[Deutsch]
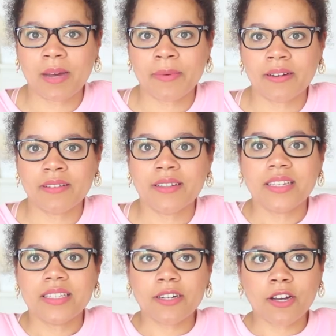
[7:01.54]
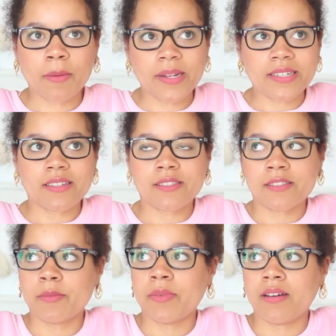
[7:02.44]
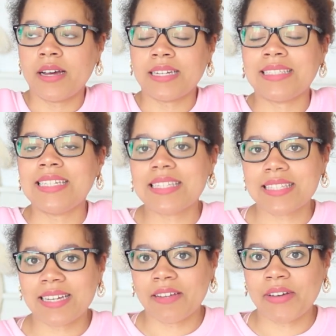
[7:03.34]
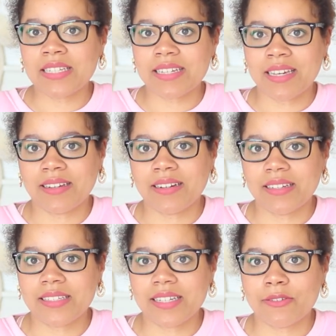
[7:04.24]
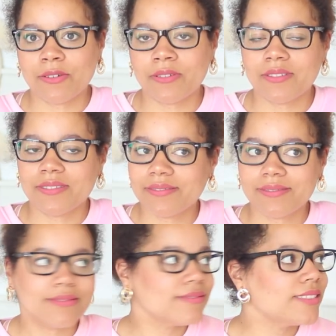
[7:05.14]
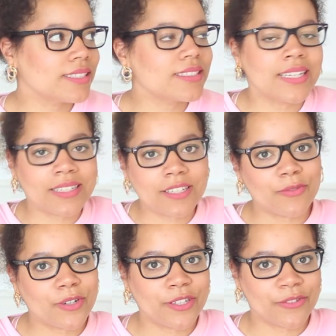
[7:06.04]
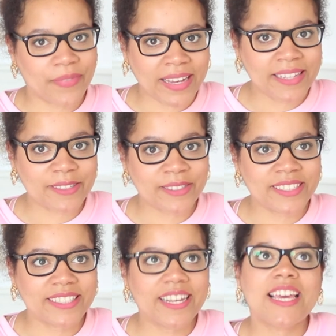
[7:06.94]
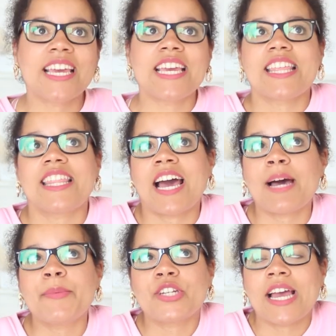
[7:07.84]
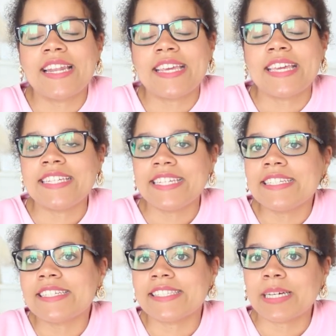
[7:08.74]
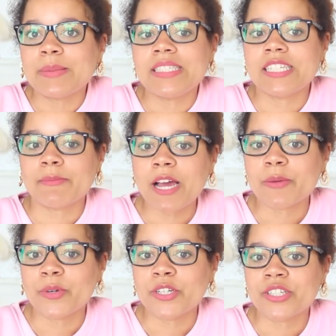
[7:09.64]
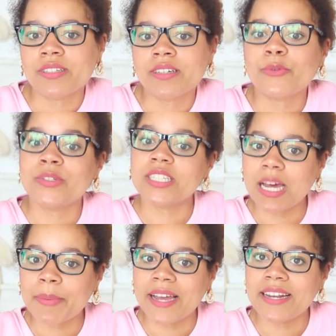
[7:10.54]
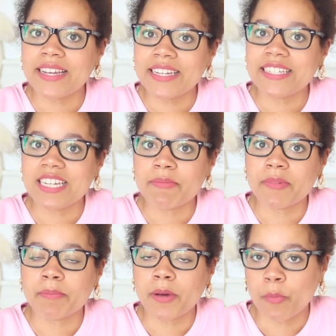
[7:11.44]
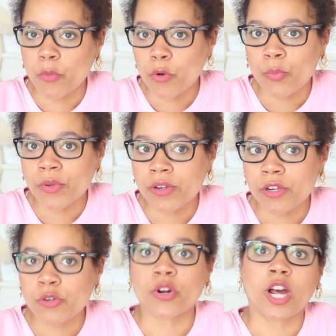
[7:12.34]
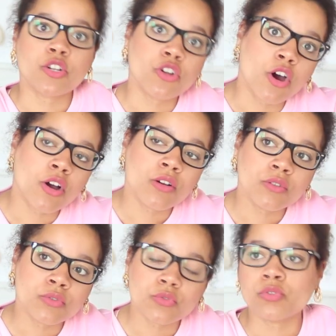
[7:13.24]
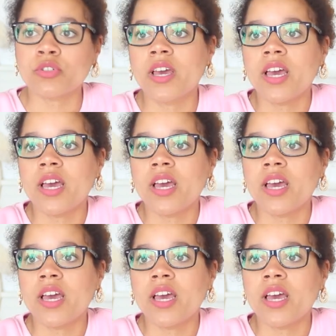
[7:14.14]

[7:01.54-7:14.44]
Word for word: aber hier komplett das Zimmer hat nichts an der Wand eigentlich. Also es ist eigentlich wirklich weiß und da habe ich einige Ideen gesammelt, die ich machen möchte. Und ich habe einige Ideen mit ein paar Möbeln und Kartons und